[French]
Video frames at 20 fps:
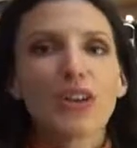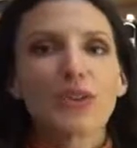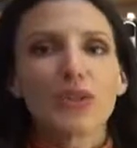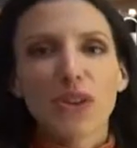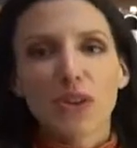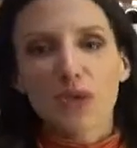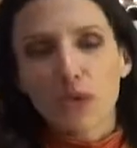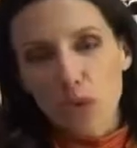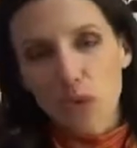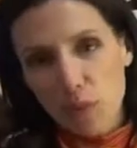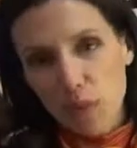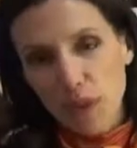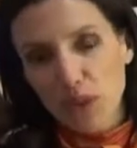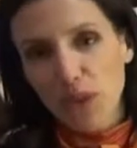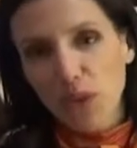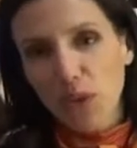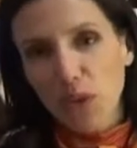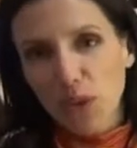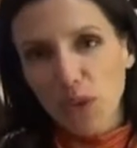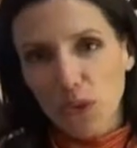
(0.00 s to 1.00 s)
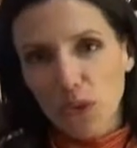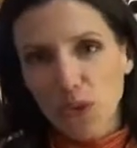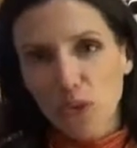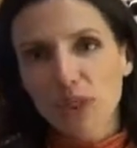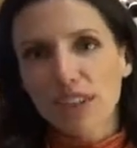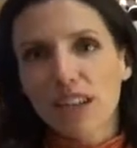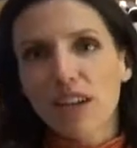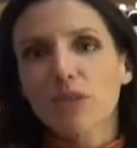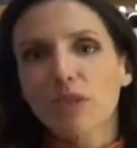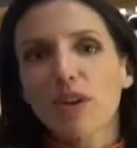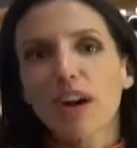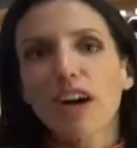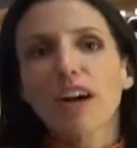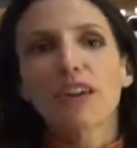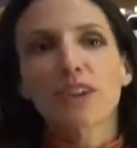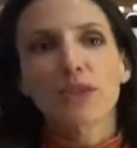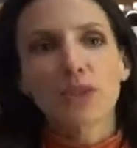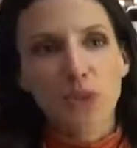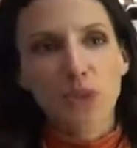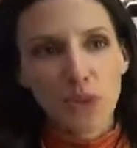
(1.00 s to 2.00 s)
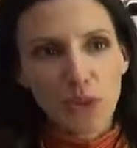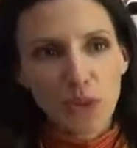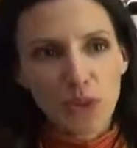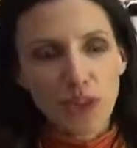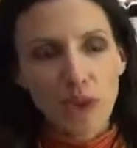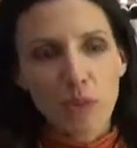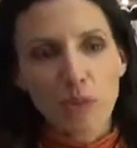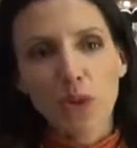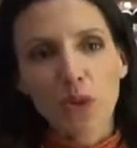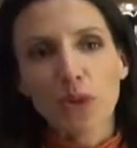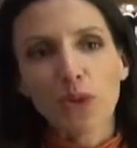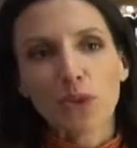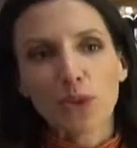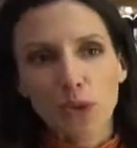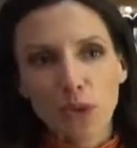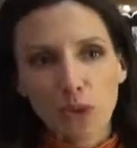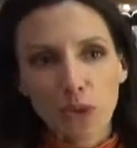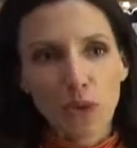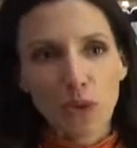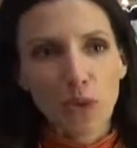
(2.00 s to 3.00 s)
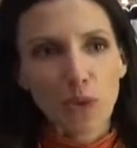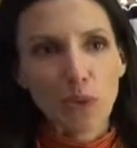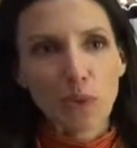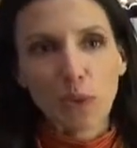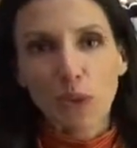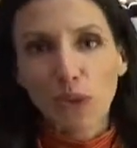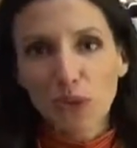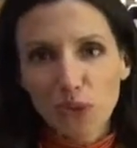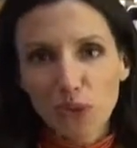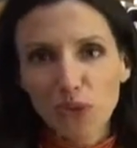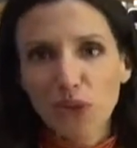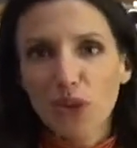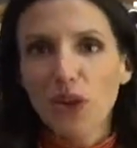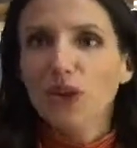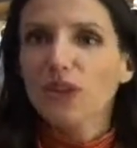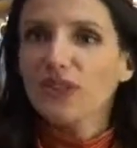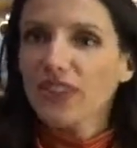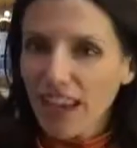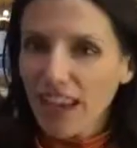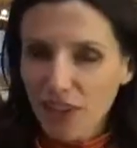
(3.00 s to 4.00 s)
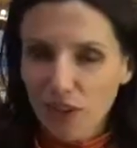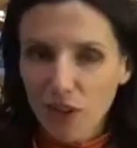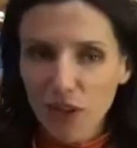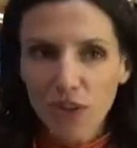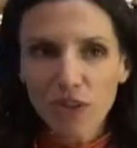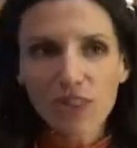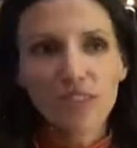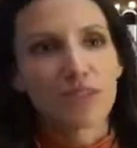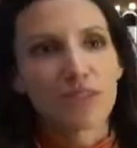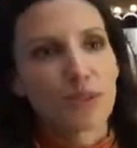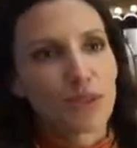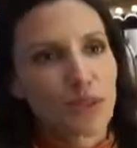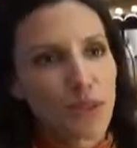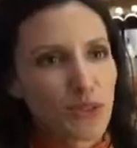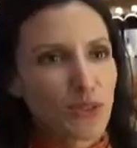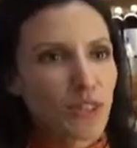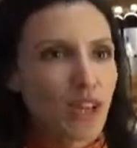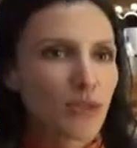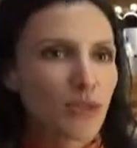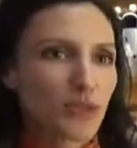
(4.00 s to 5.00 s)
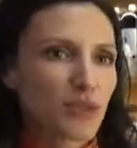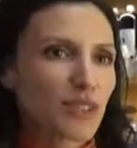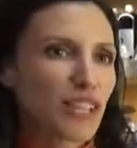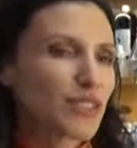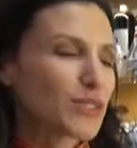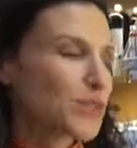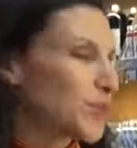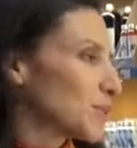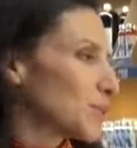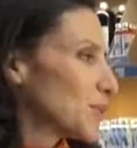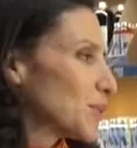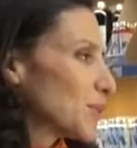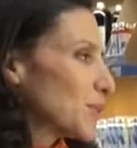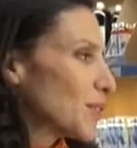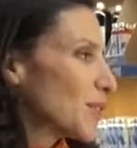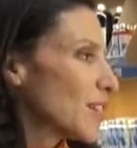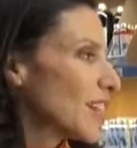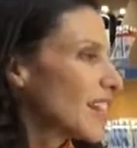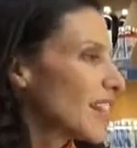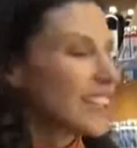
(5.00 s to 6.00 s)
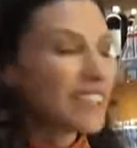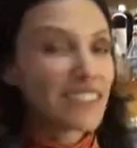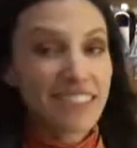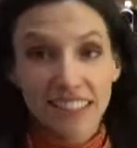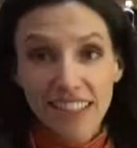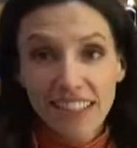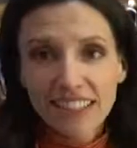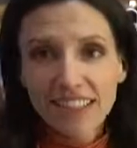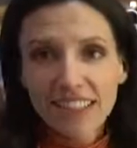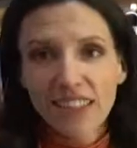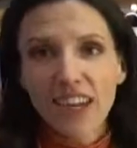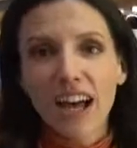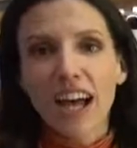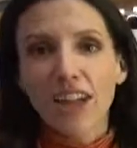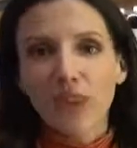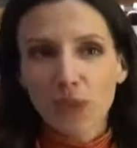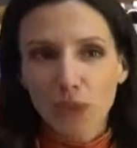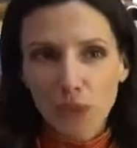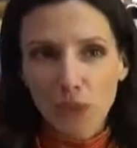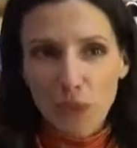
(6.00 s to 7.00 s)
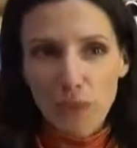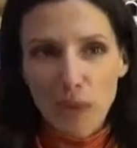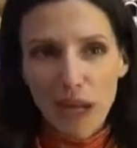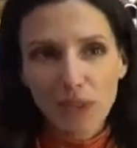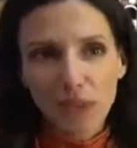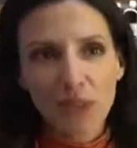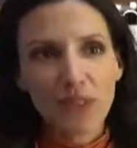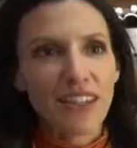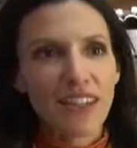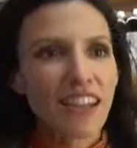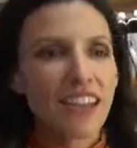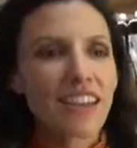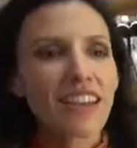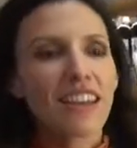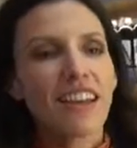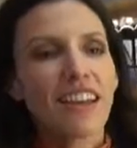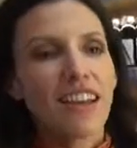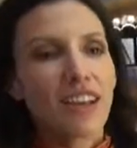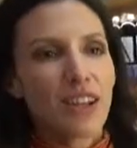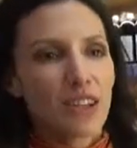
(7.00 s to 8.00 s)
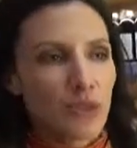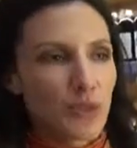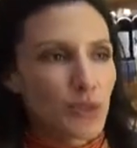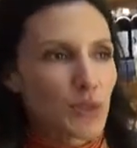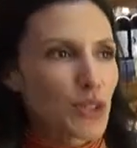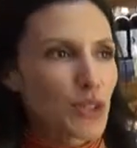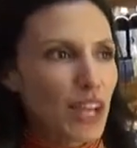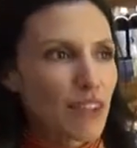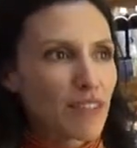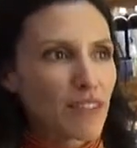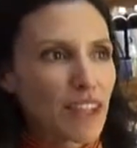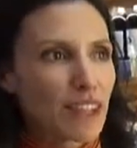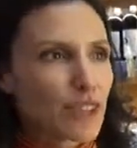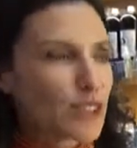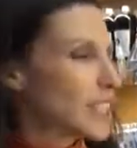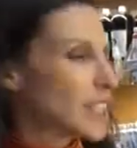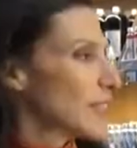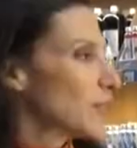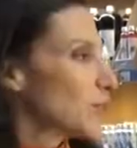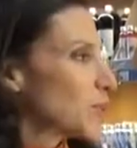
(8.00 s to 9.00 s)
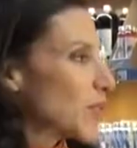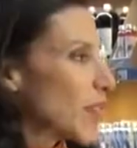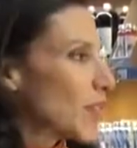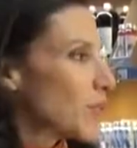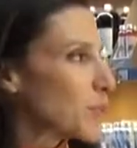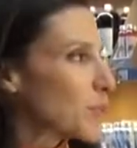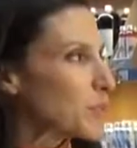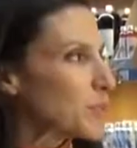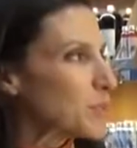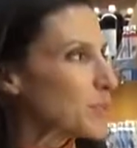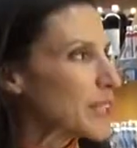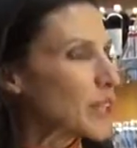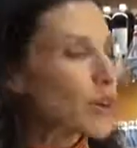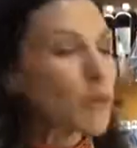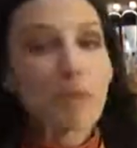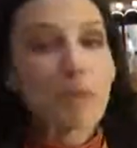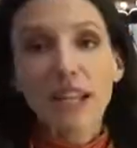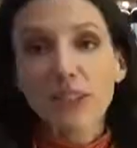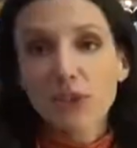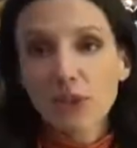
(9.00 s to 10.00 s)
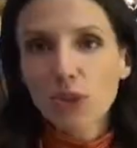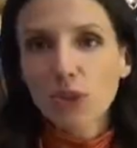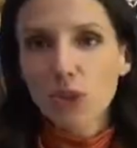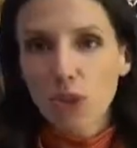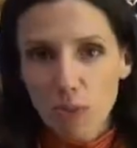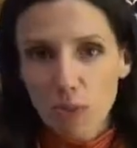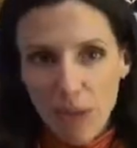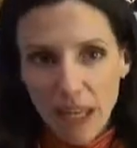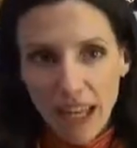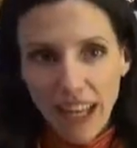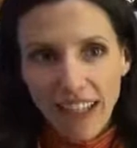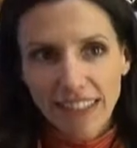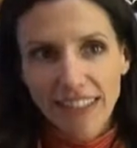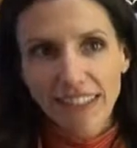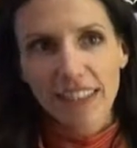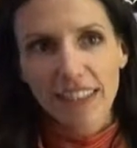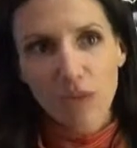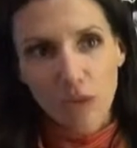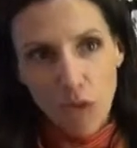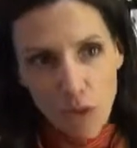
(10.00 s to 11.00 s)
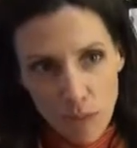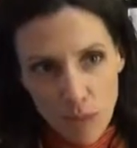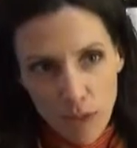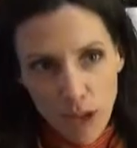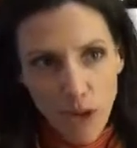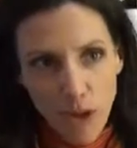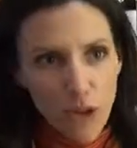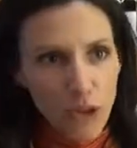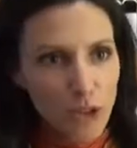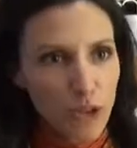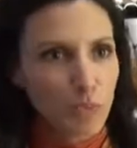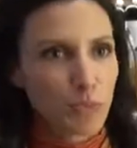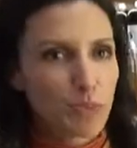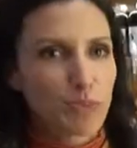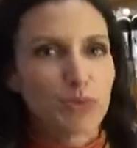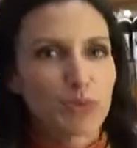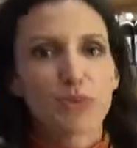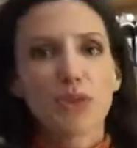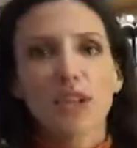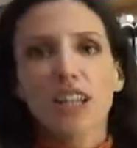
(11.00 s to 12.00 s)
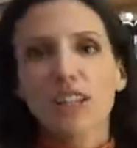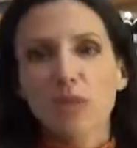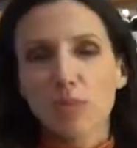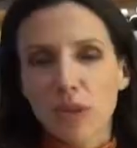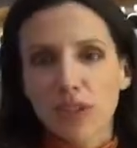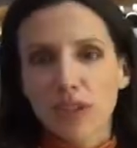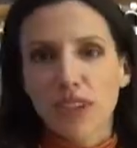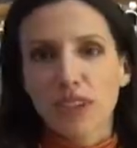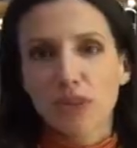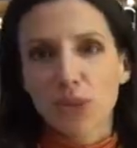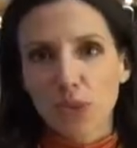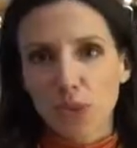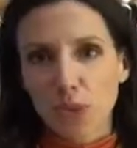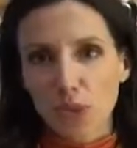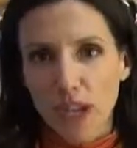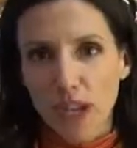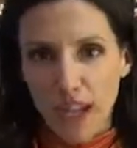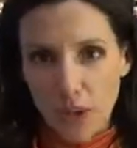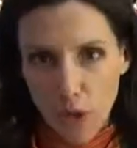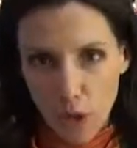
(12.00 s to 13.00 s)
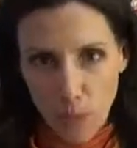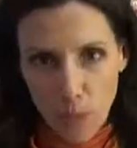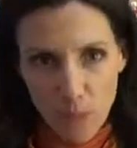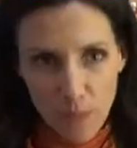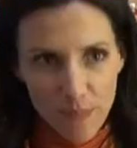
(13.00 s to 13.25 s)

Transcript: Nous avons eu le plaisir aujourd'hui d'avoir notamment nos producteurs d'argan, donc de la fondation CISE, euh, un de nos partenaires, avec qui nous avons mis en place une coopérative au Maroc pour l'exploitation de l'argan.